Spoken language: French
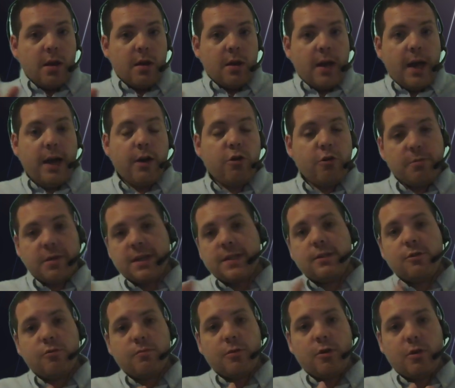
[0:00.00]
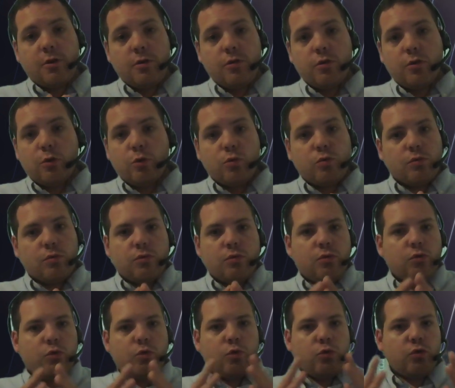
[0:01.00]
Un remerciement
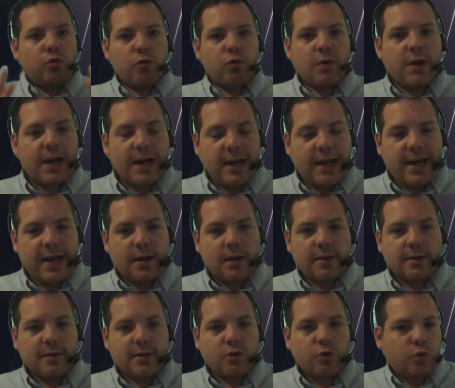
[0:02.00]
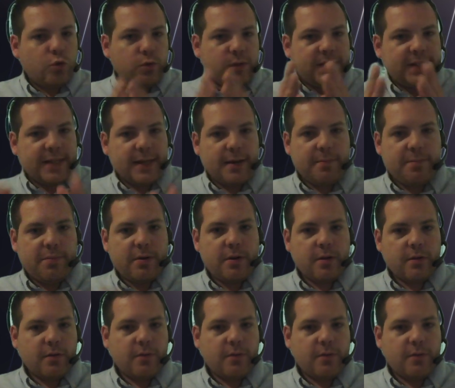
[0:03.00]
tout clair, tout simple,